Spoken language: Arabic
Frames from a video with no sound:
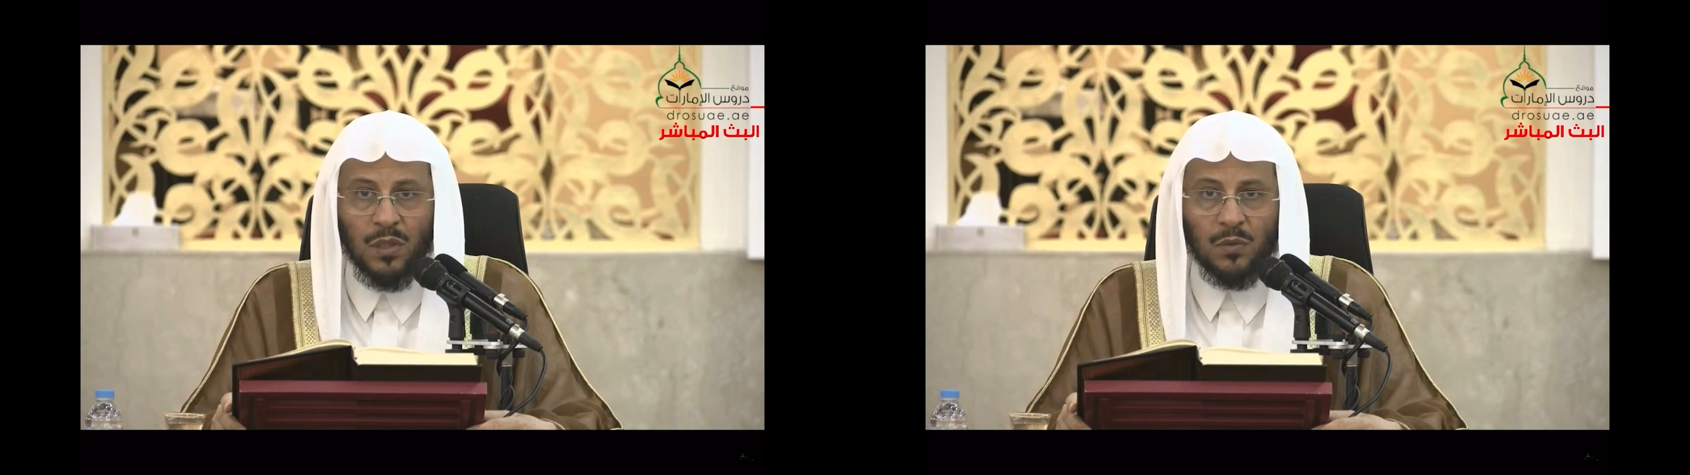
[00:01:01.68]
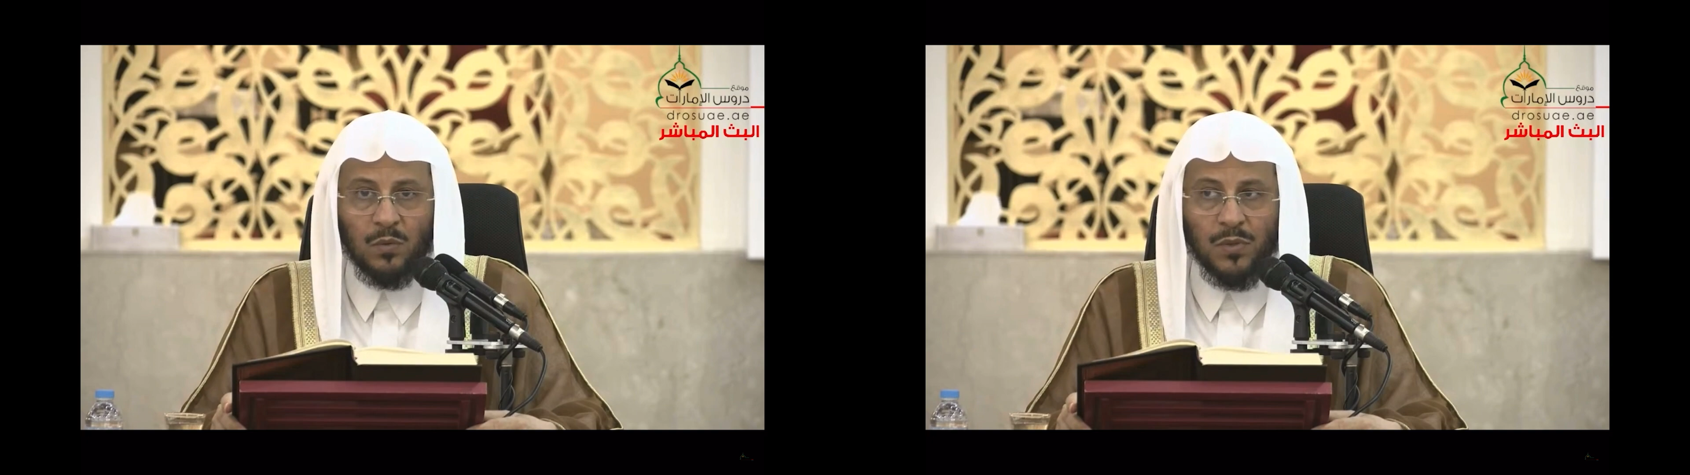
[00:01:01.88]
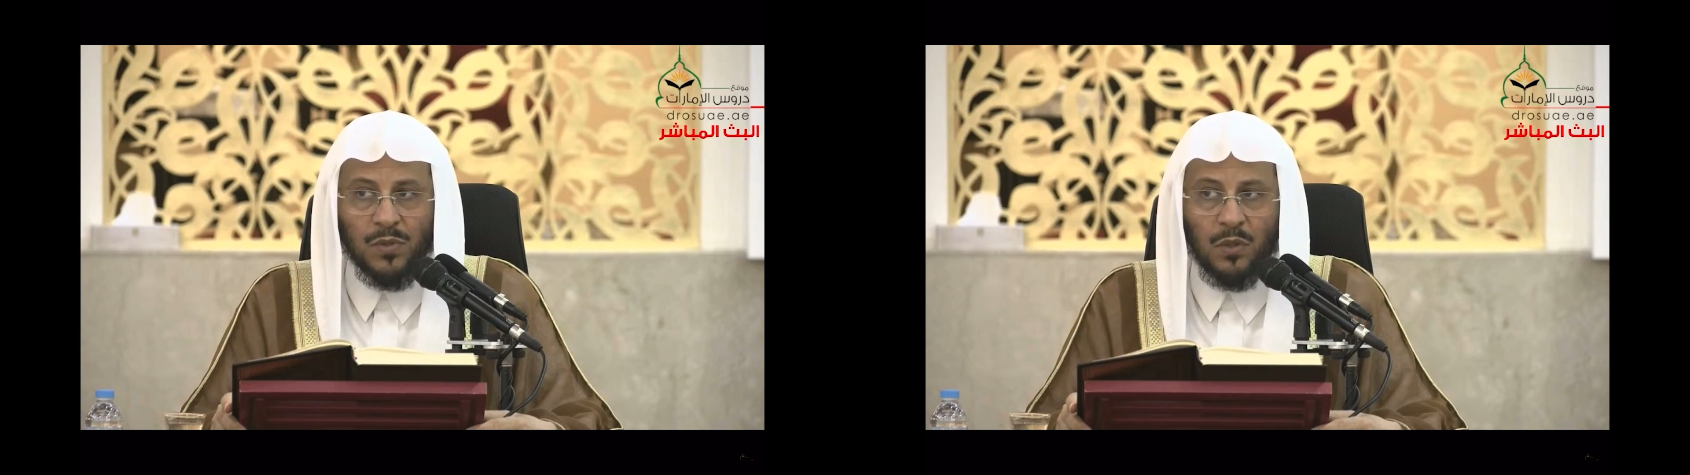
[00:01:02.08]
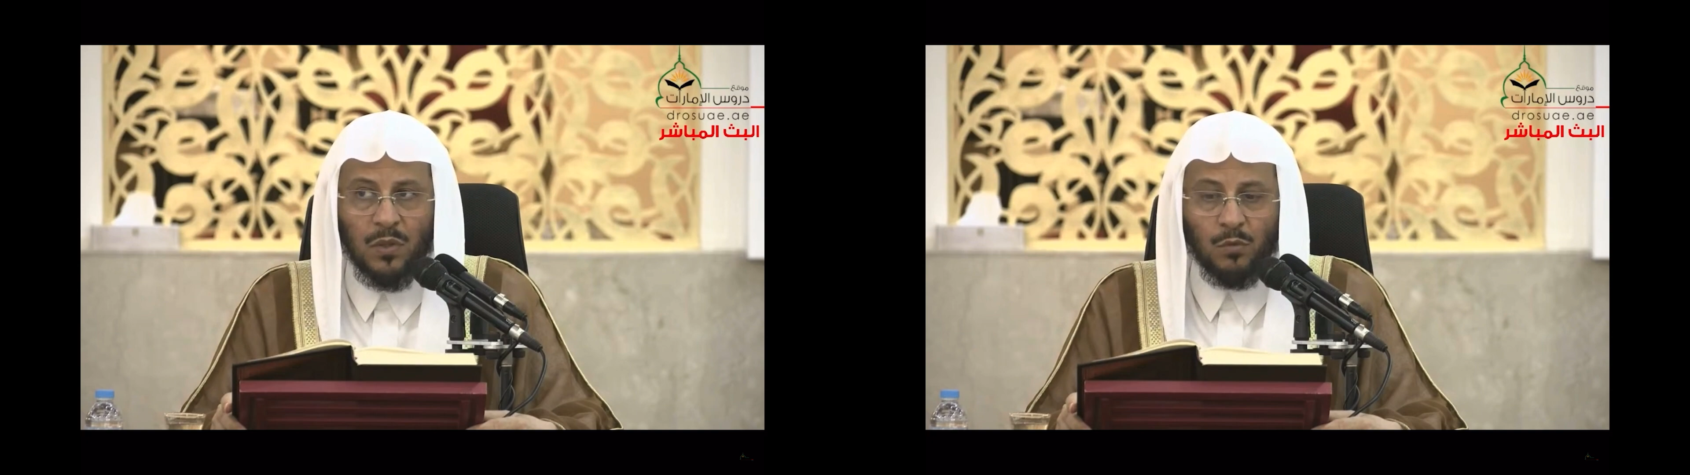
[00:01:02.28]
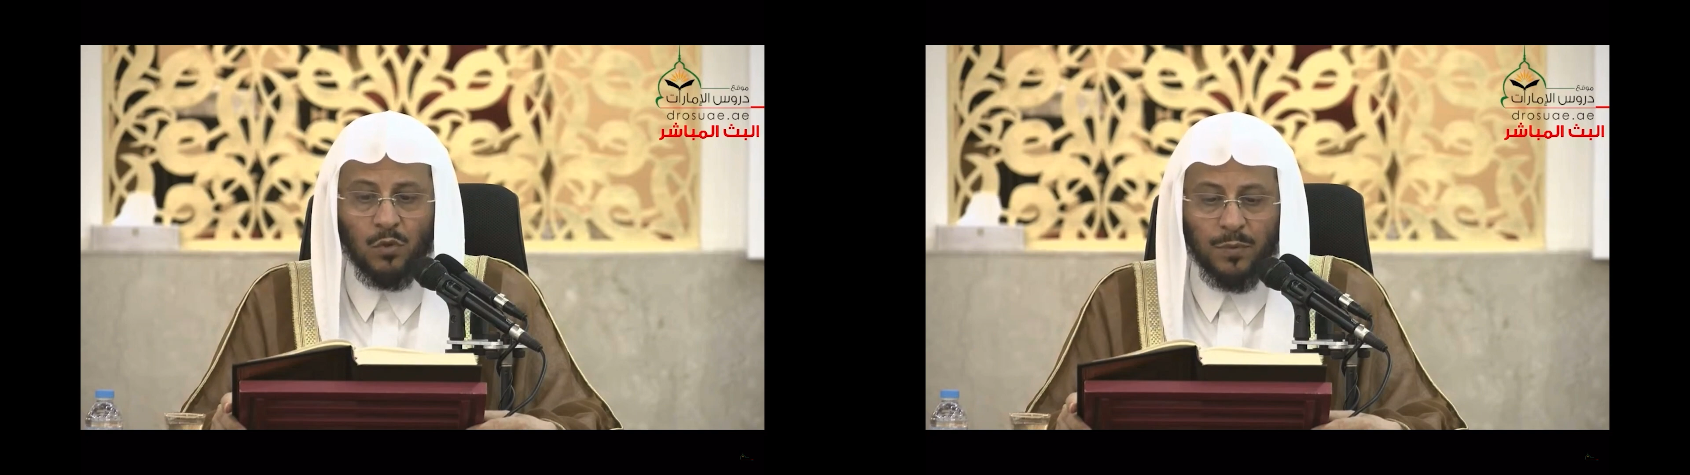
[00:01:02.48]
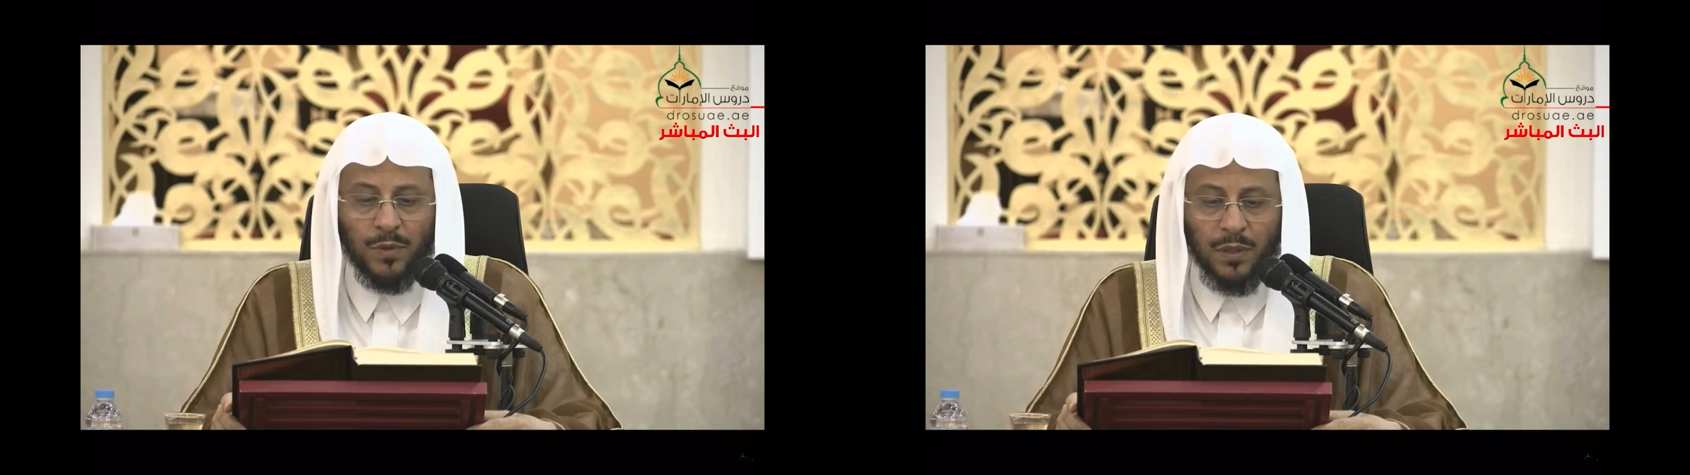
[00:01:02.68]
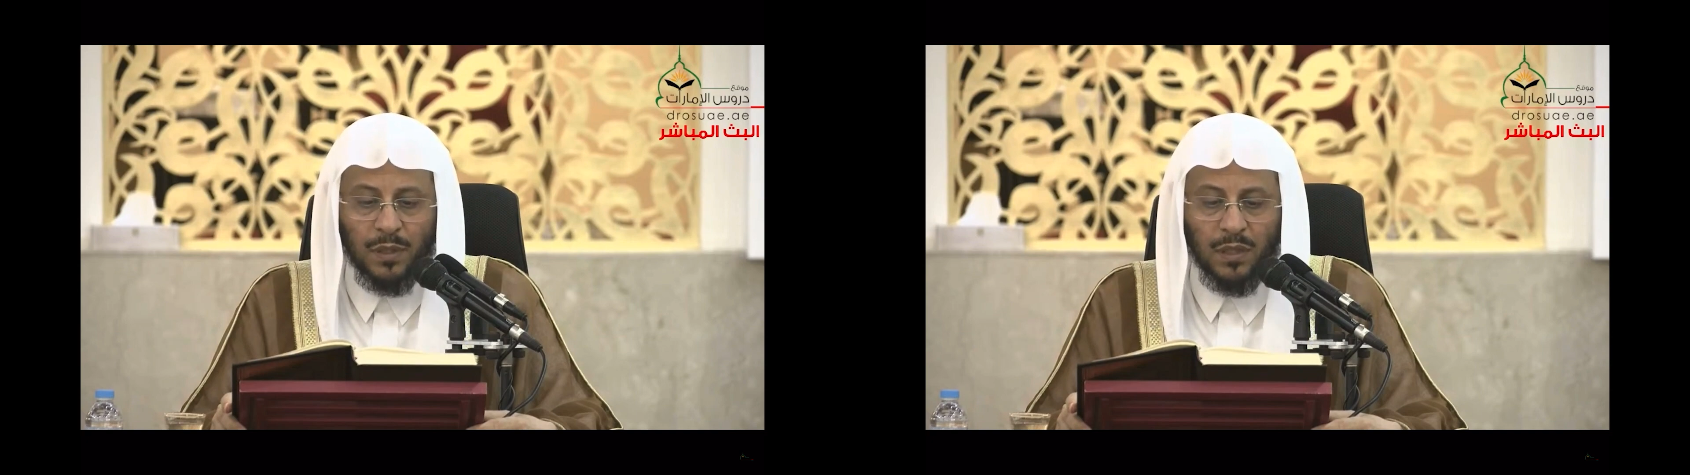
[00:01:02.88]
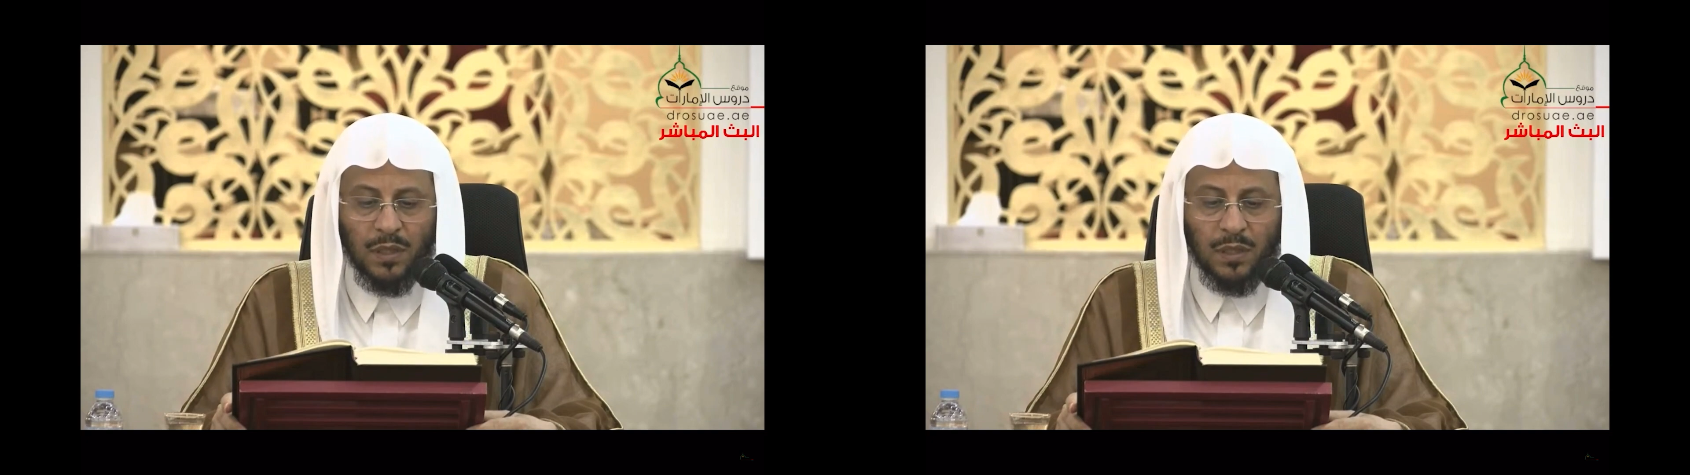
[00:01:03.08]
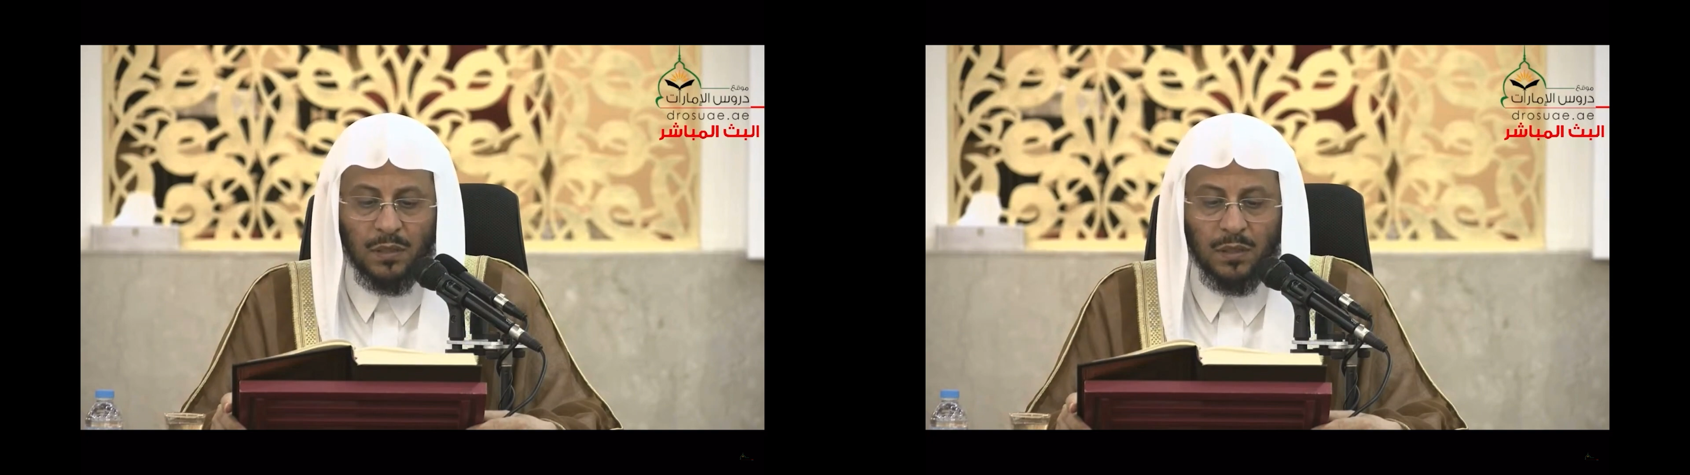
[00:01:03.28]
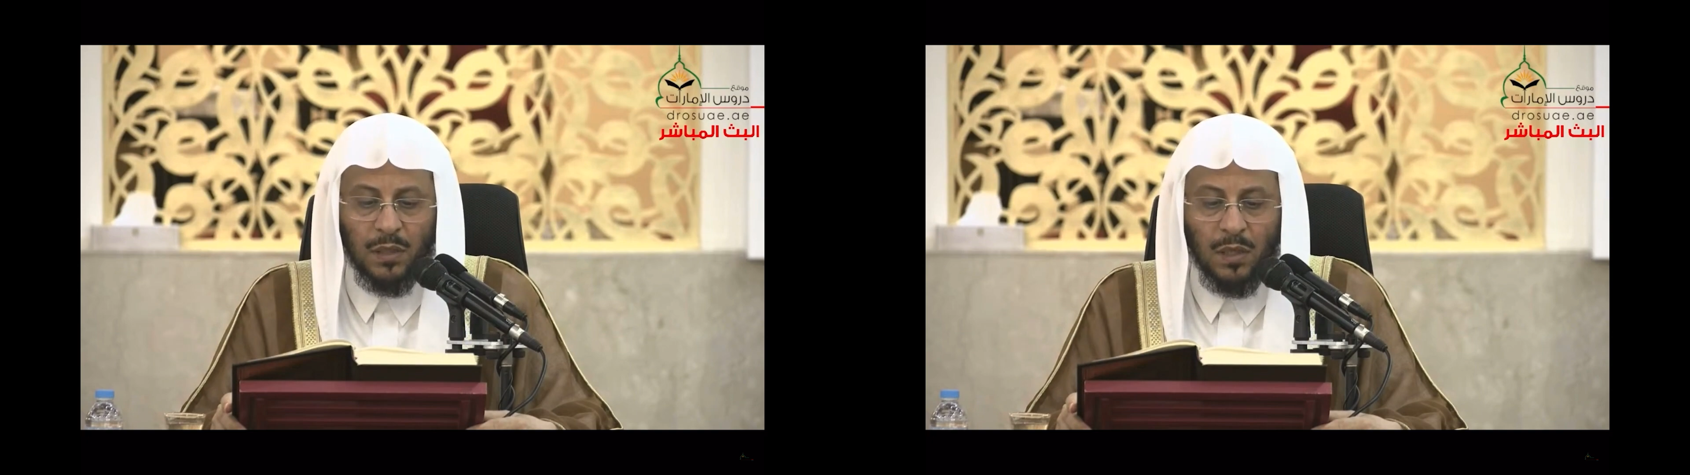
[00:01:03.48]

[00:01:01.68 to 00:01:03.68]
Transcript: الله وسلم وبارك عليه